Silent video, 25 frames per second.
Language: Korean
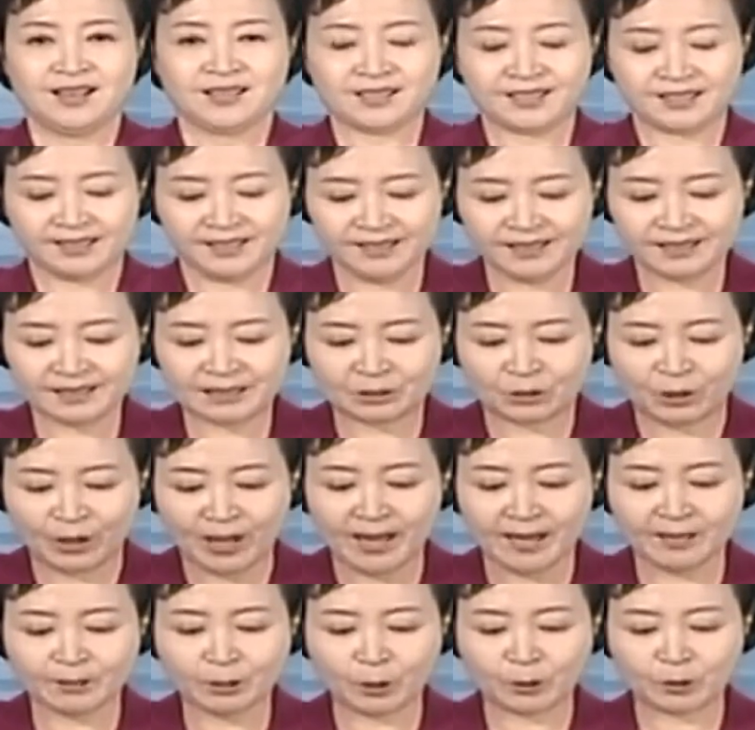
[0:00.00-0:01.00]
그
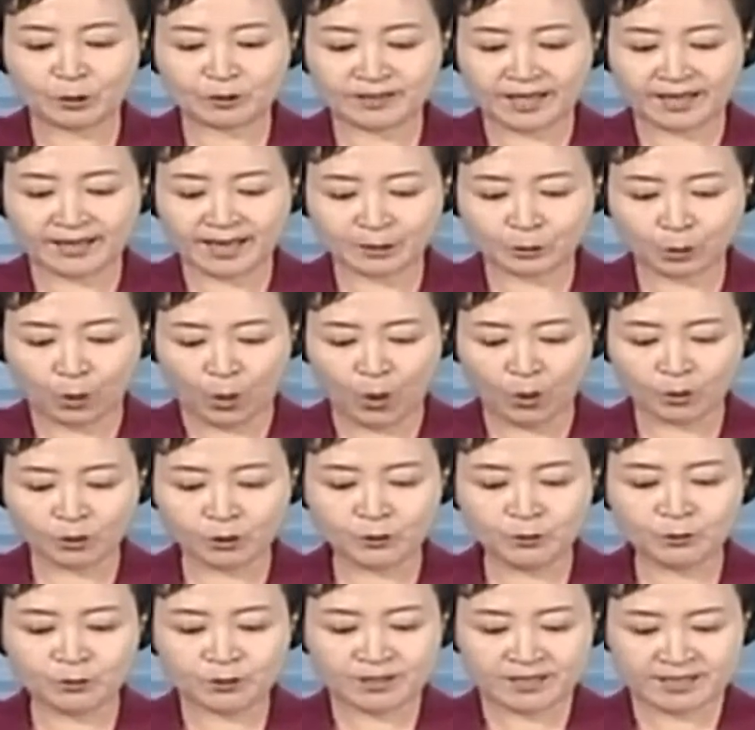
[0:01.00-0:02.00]
궤도를 따라
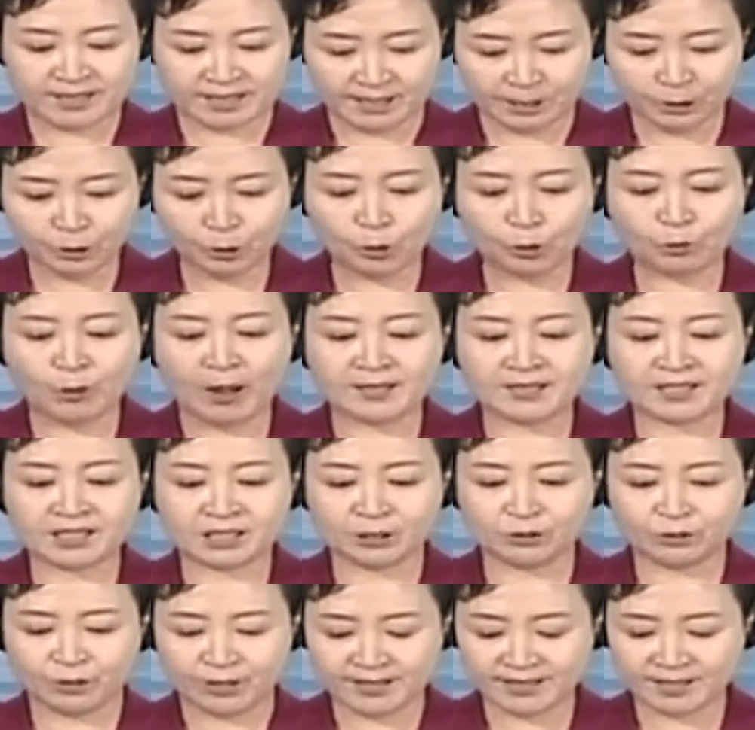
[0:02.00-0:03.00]
도는 지구
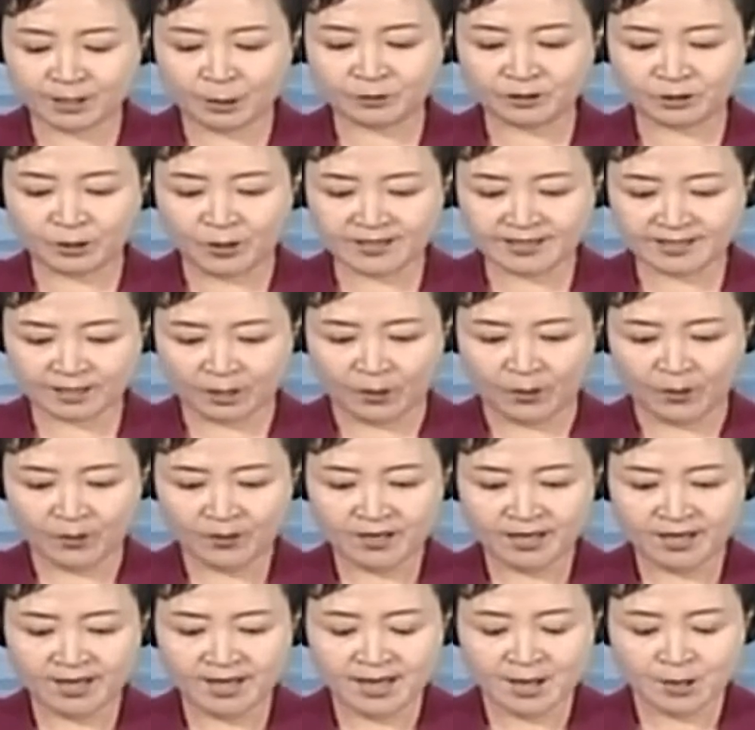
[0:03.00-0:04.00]
관측 위성으로서
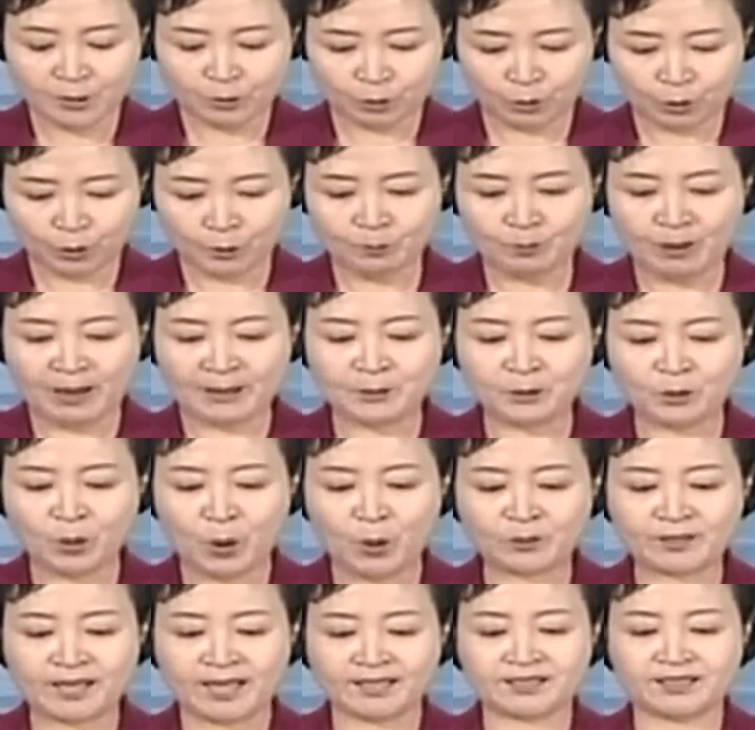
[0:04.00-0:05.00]
운반
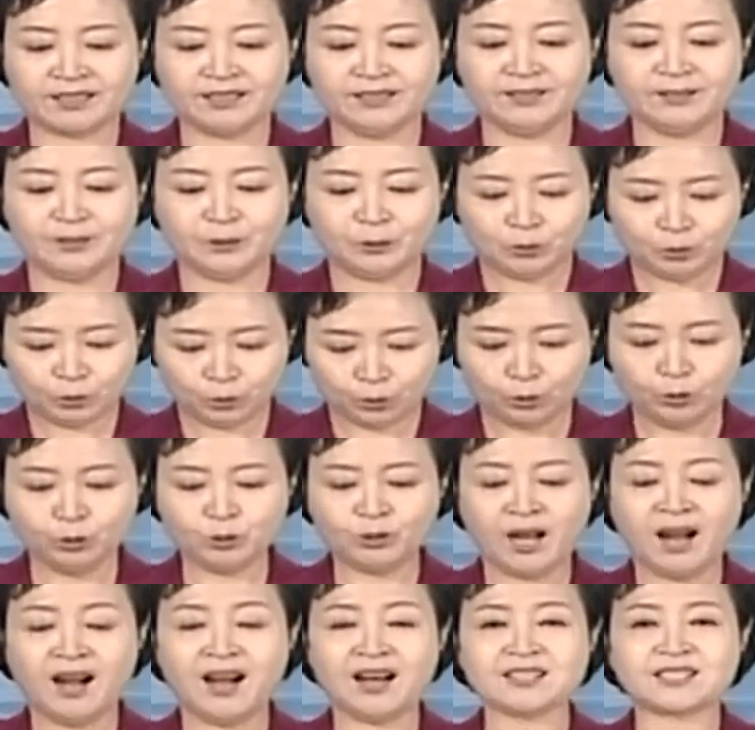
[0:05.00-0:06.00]
로켓
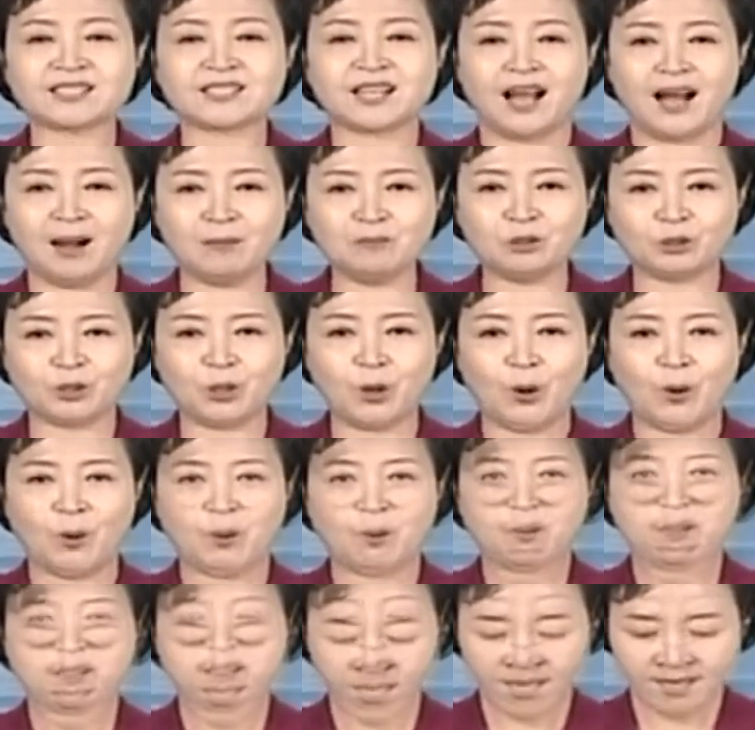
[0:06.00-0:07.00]
운하
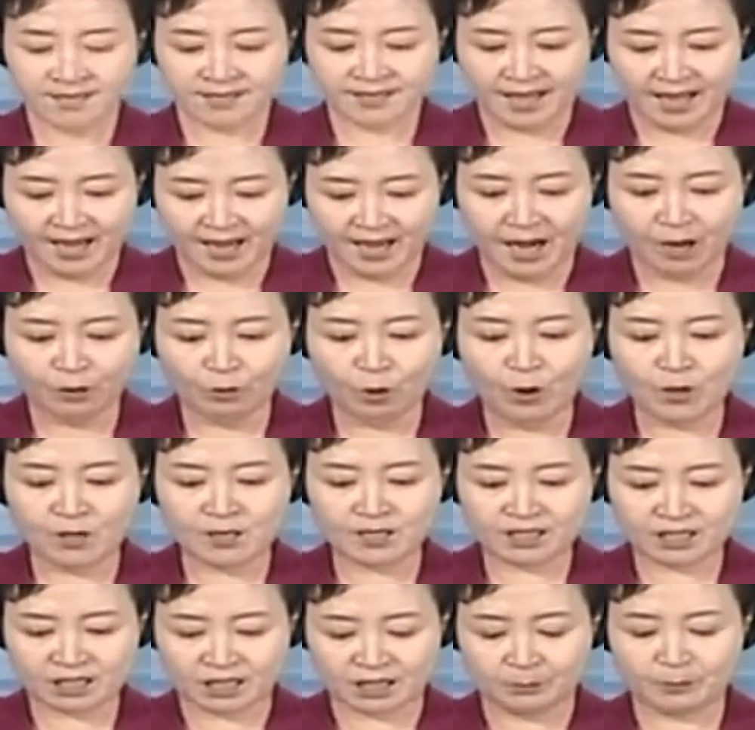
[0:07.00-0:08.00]
3호로 4월
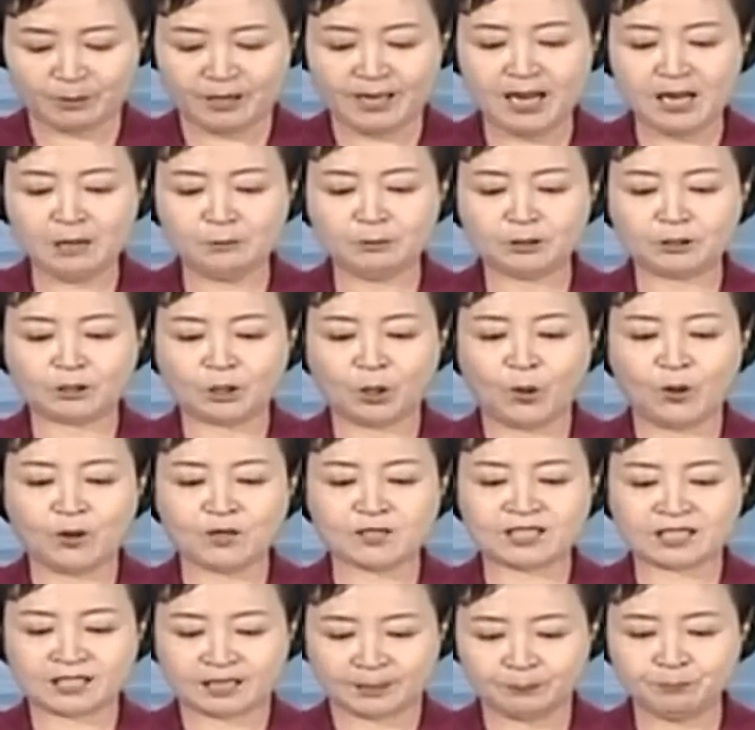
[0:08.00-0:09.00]
12일부터
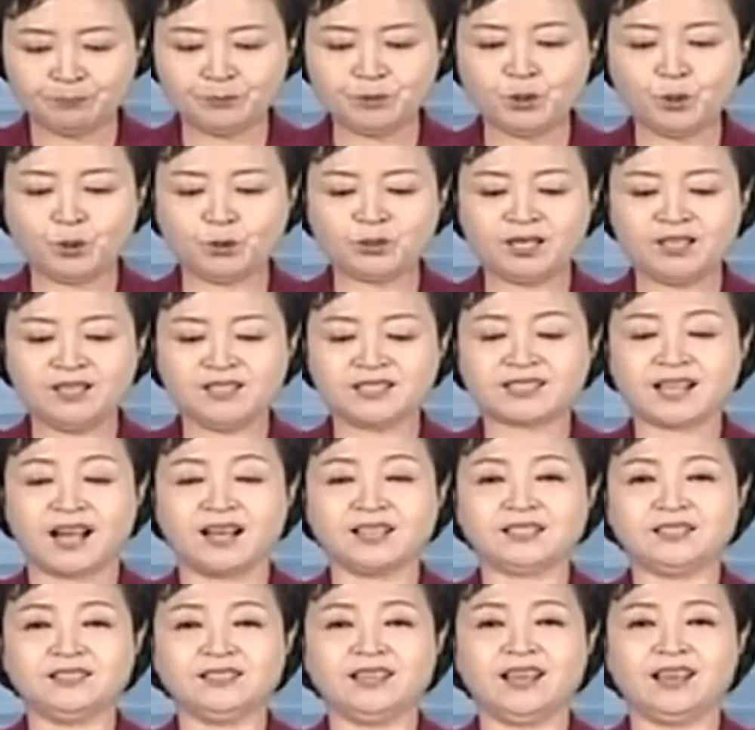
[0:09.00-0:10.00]
16일
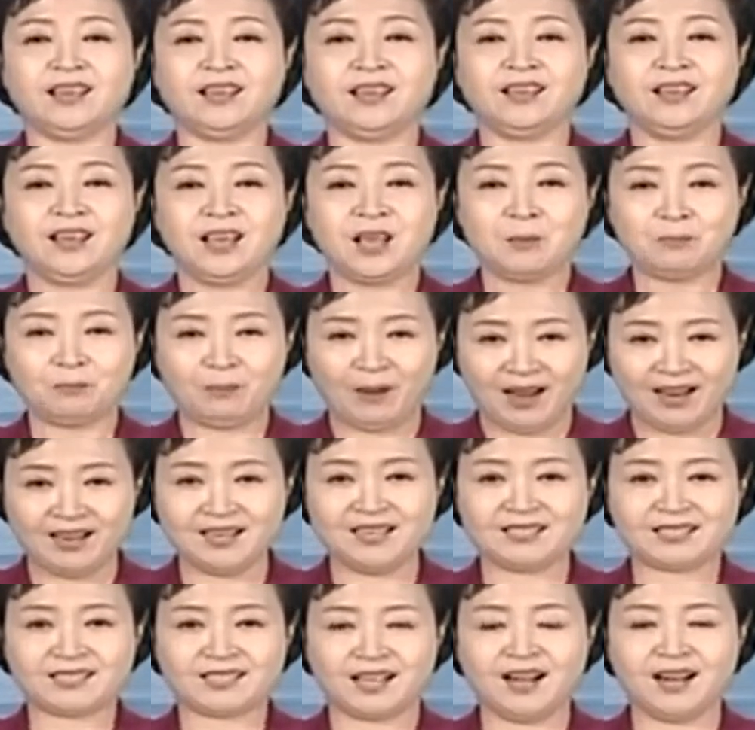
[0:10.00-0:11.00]
사이에
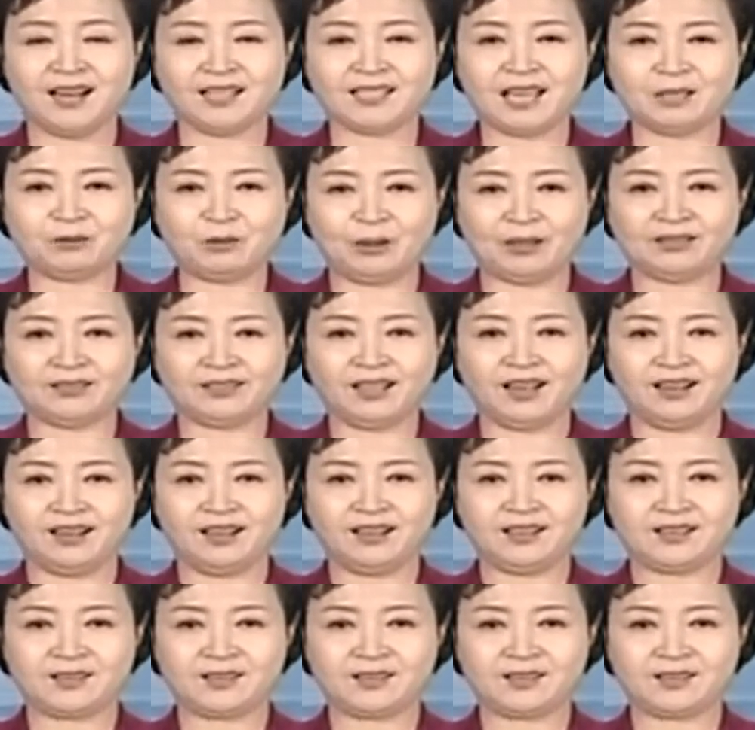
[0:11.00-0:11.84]
발사하게 된다.